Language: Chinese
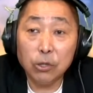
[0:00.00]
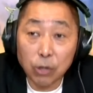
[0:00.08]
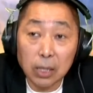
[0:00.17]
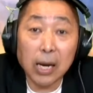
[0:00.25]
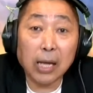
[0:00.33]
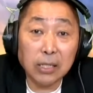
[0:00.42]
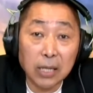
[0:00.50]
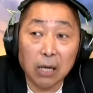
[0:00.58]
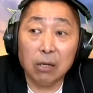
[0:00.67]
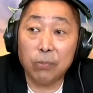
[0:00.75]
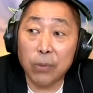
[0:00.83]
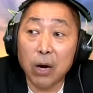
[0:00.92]
就很难
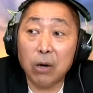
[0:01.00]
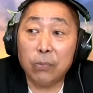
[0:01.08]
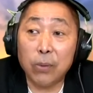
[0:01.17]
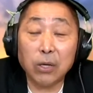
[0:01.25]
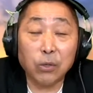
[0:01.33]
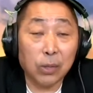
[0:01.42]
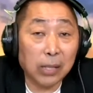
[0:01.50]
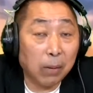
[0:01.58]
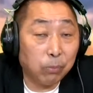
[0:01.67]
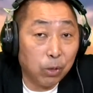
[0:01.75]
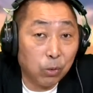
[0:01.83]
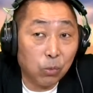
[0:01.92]
讲了。不要不要以为
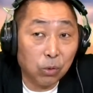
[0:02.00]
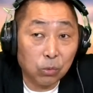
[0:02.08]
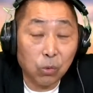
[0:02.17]
他不会过